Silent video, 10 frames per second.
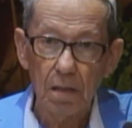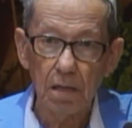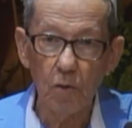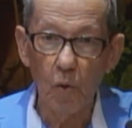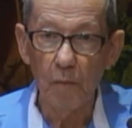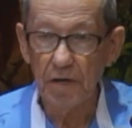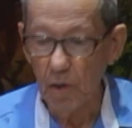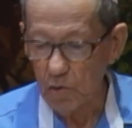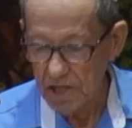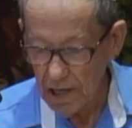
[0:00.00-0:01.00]
que o homem
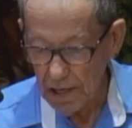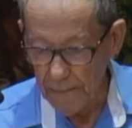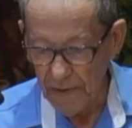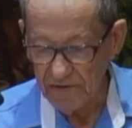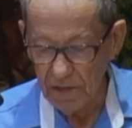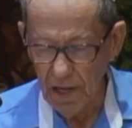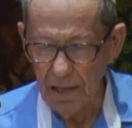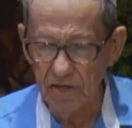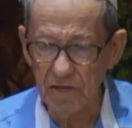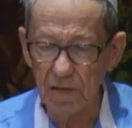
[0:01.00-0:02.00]
não tem
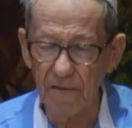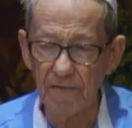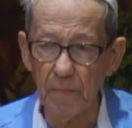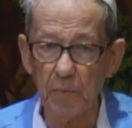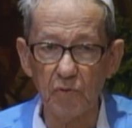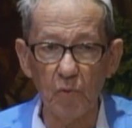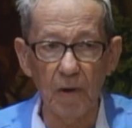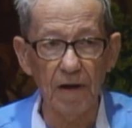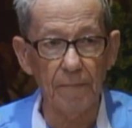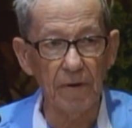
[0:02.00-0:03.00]
capacidade de escrever por
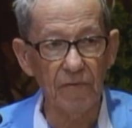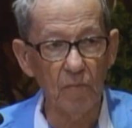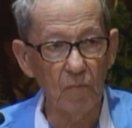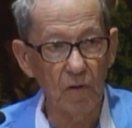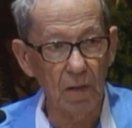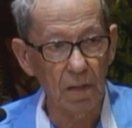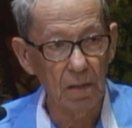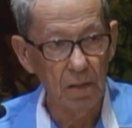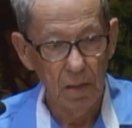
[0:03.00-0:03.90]
sua cabeça uma,